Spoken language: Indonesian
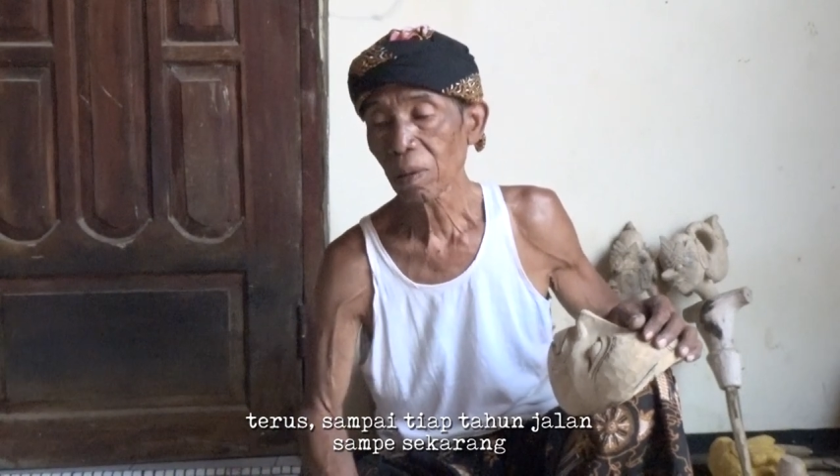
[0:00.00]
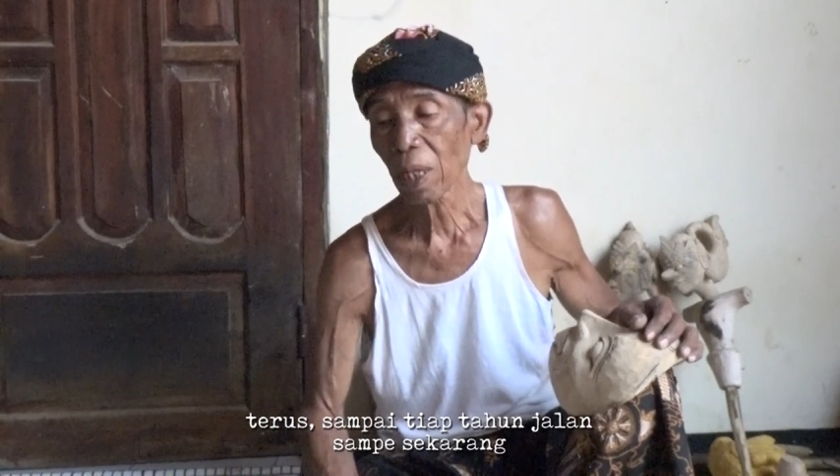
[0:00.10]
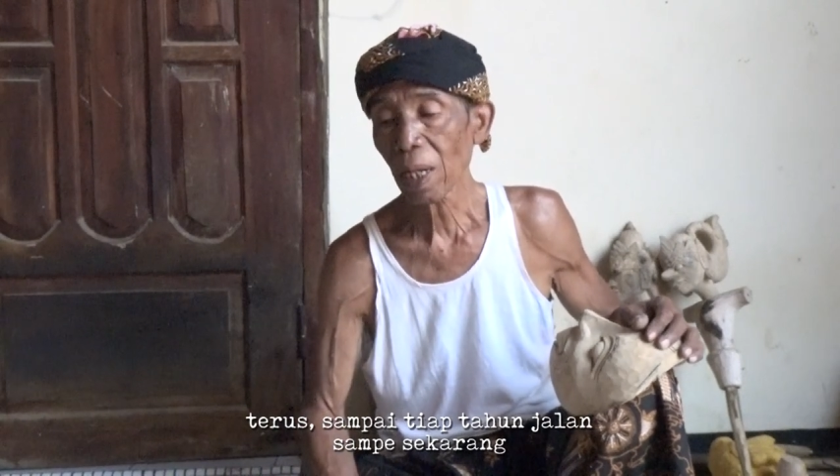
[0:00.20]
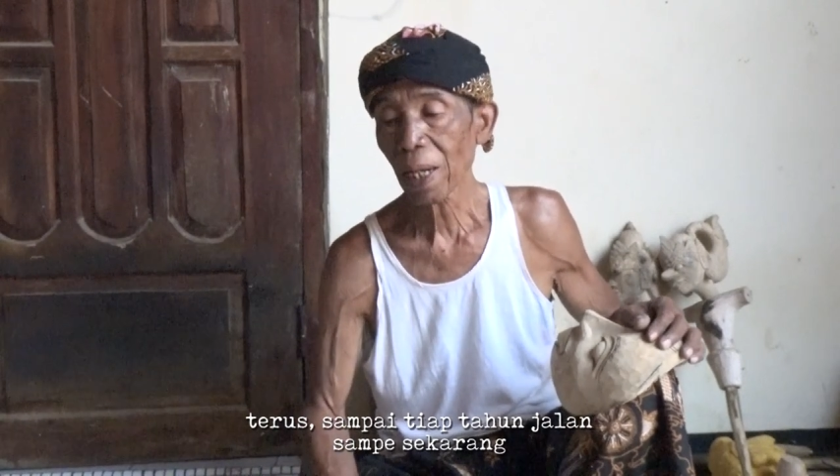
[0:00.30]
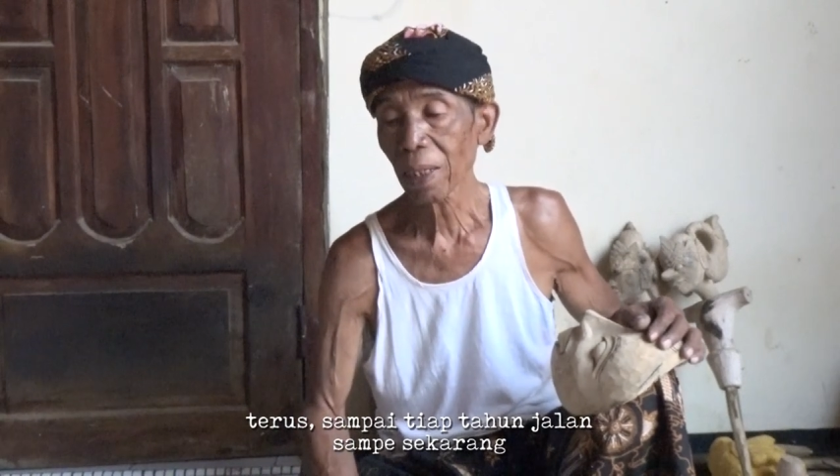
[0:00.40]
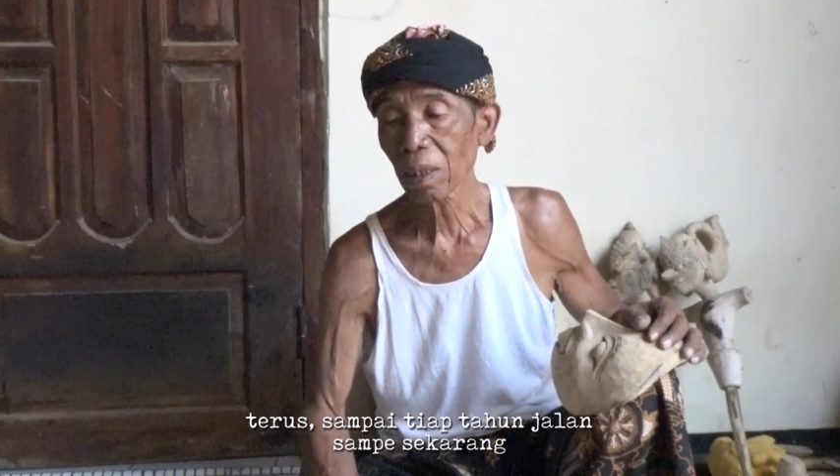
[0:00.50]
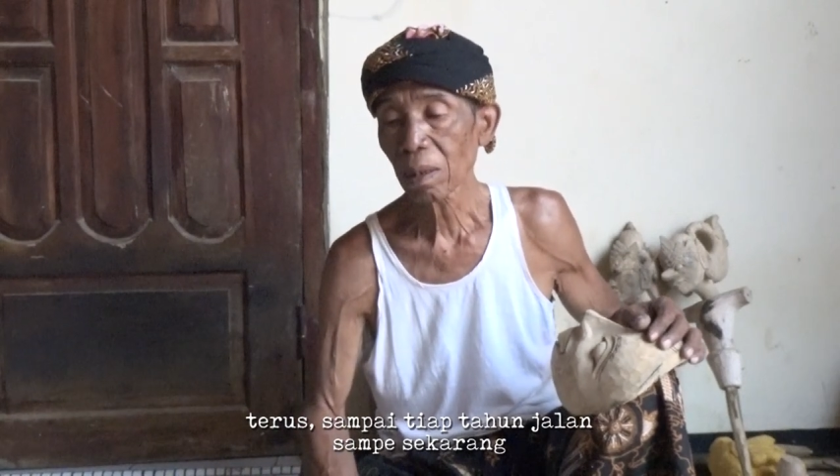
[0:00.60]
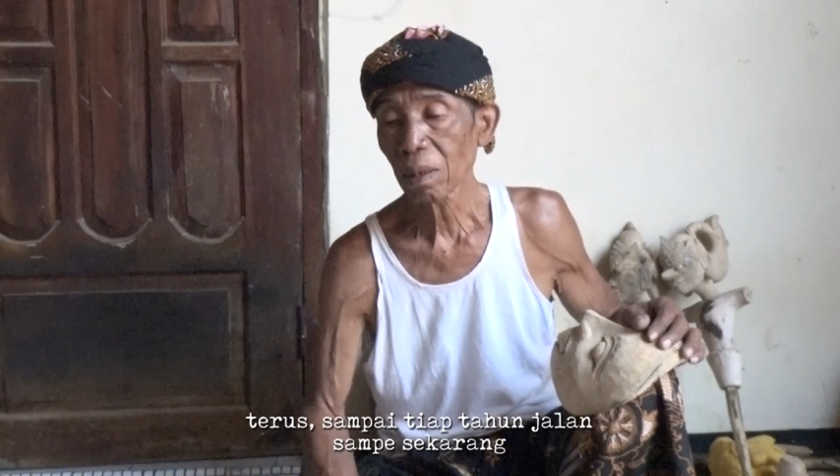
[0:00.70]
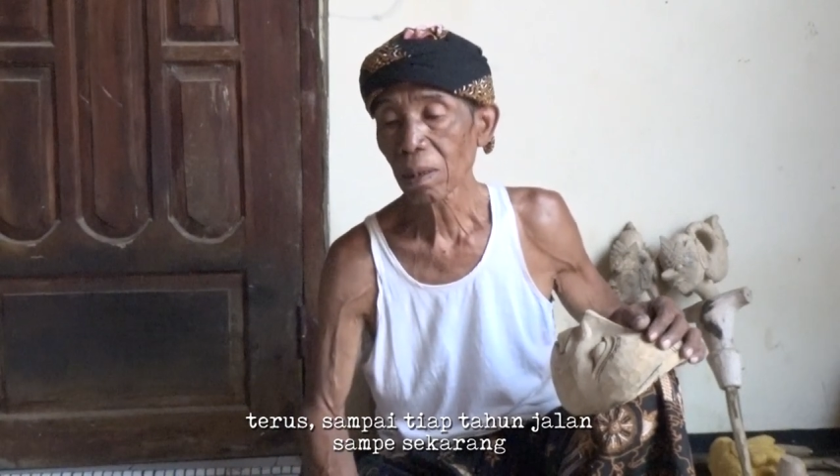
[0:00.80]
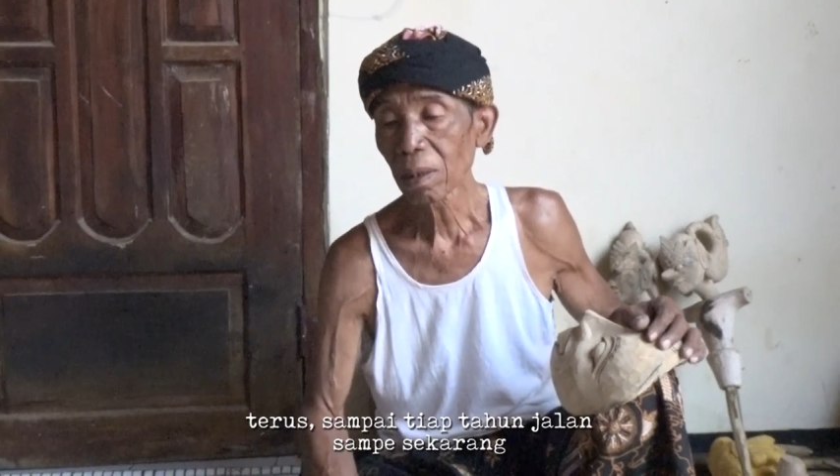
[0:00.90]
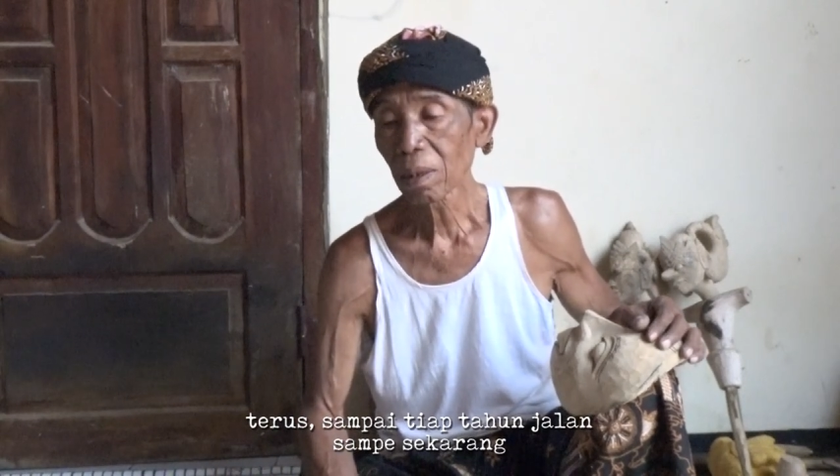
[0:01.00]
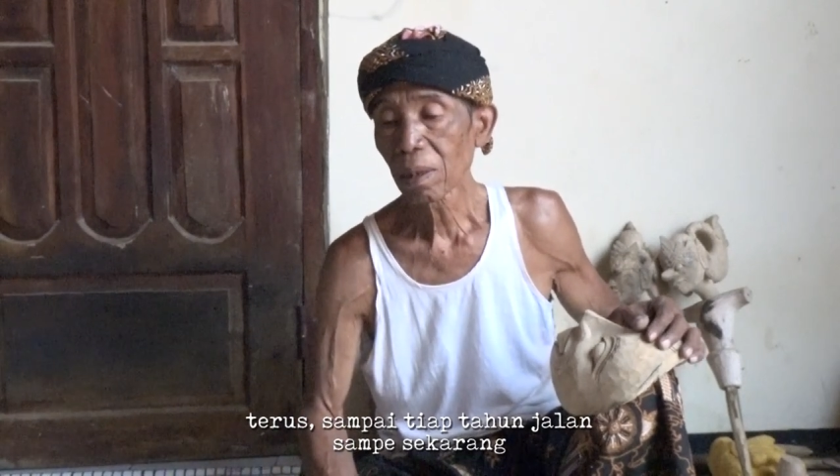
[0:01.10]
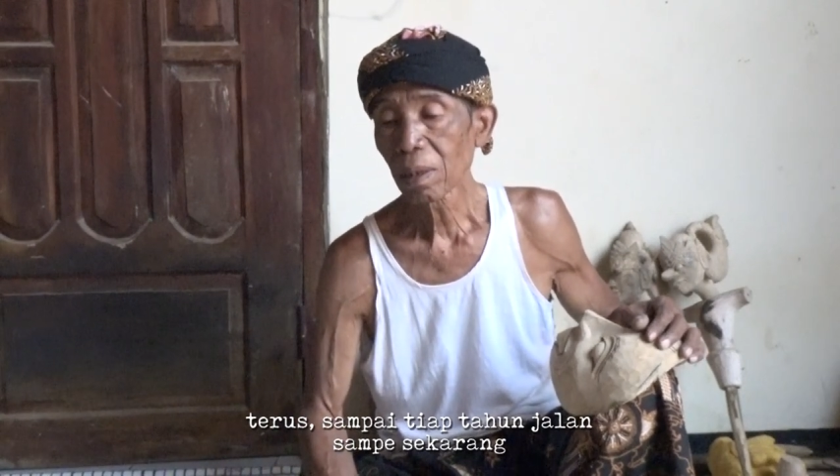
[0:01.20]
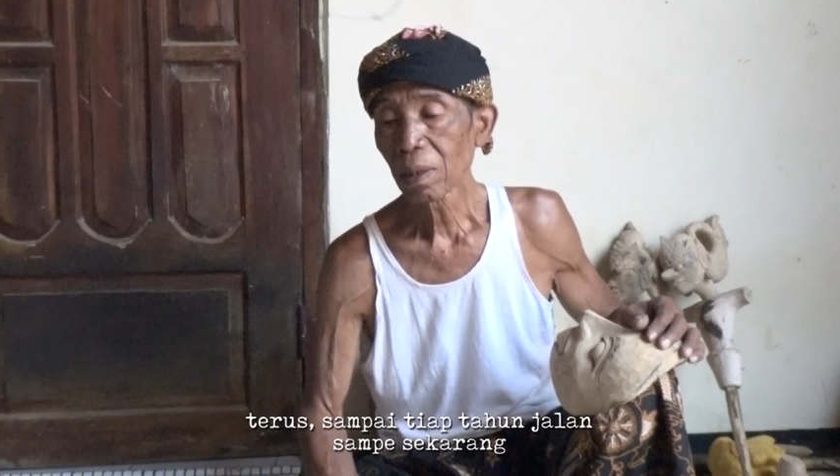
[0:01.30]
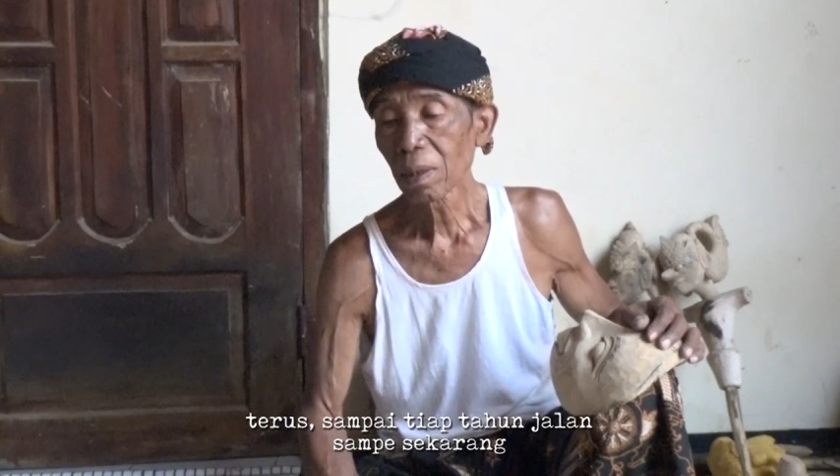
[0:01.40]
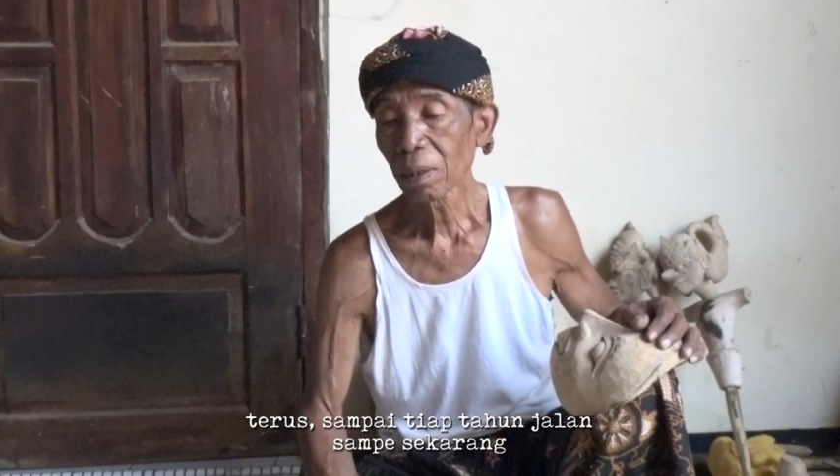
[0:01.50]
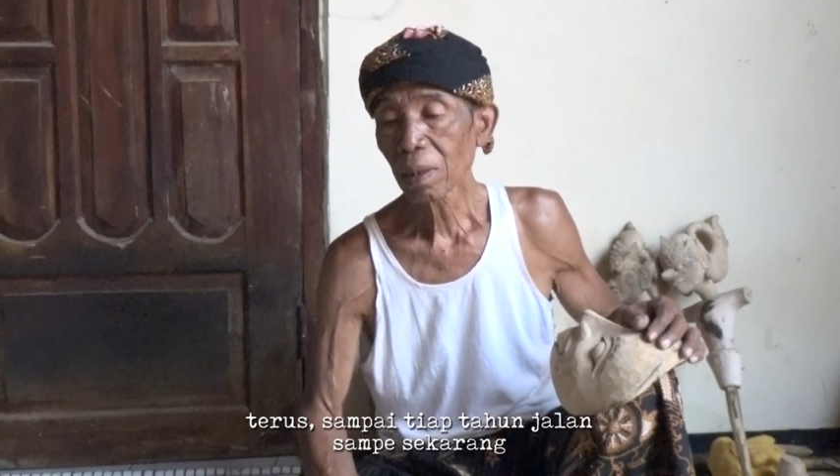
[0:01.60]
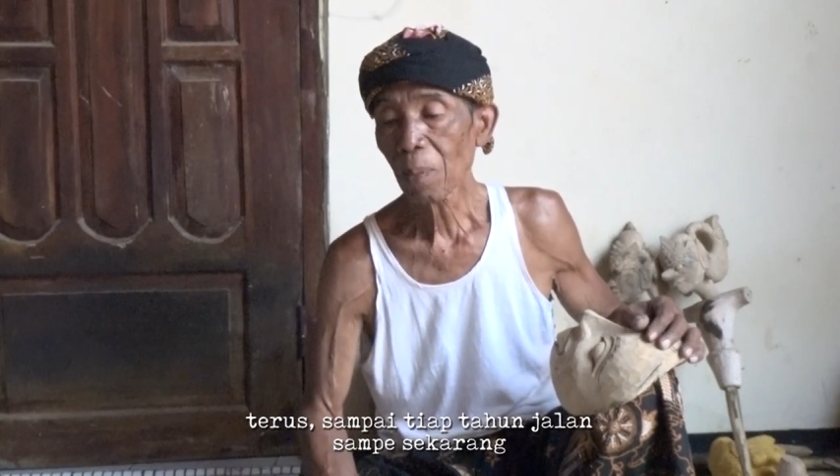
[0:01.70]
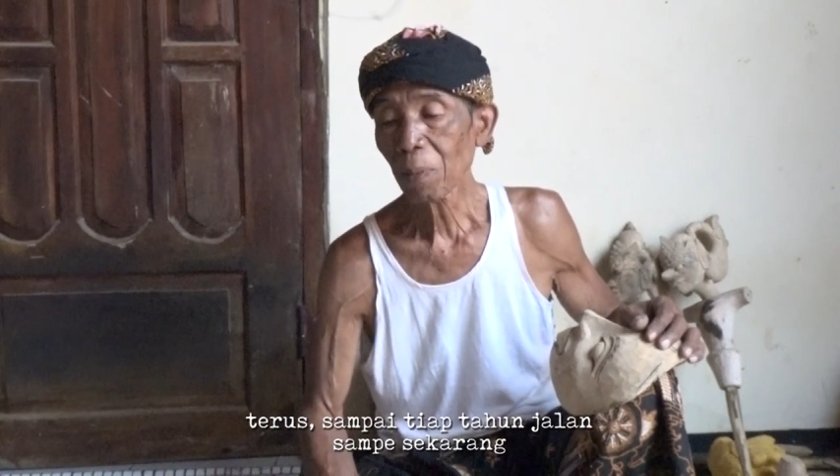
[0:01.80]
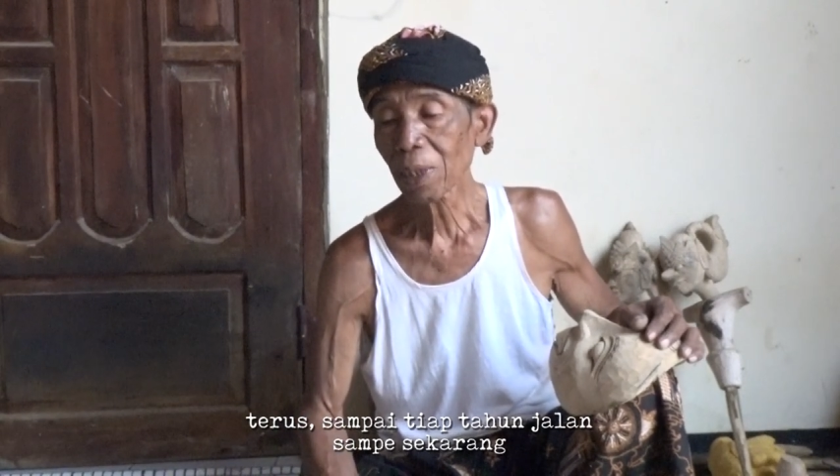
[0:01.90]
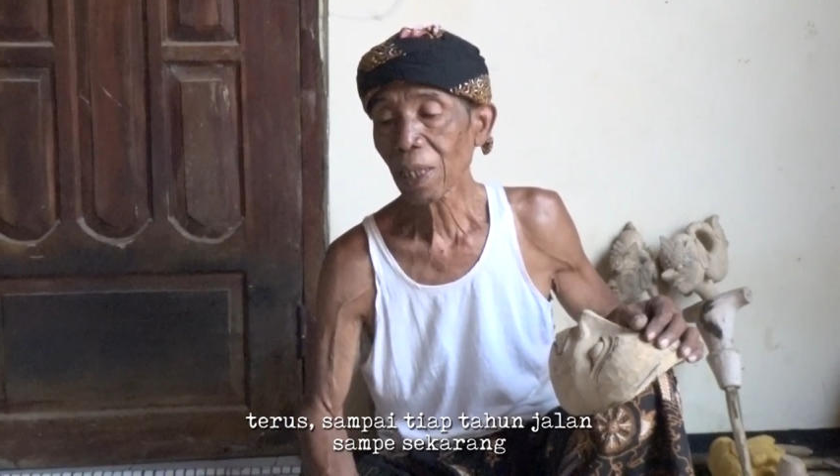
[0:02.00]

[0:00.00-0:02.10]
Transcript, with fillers: jalan sampai